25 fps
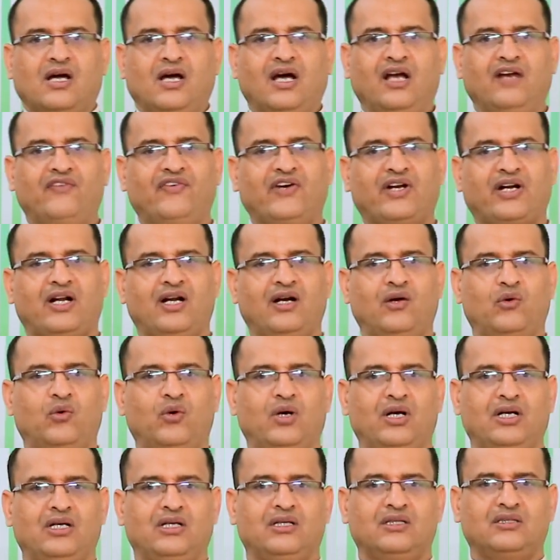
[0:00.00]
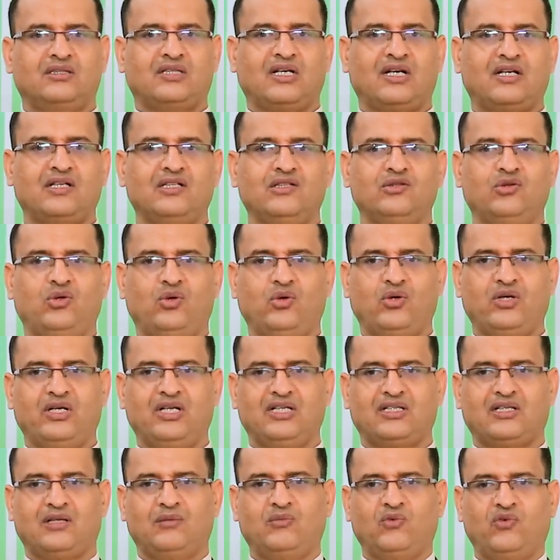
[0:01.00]
الفرع الأول تقييد حرية
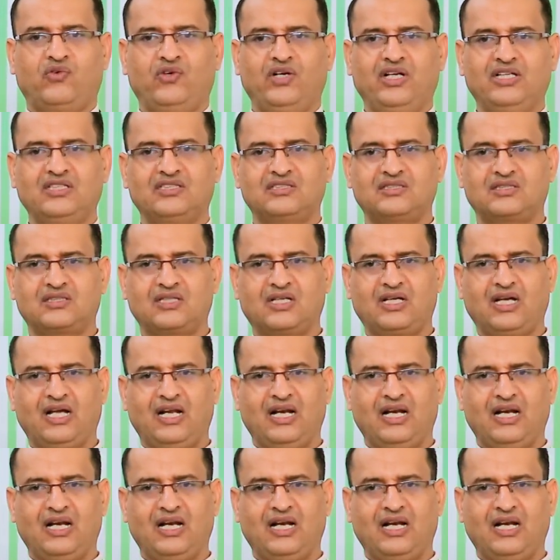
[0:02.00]
المفلس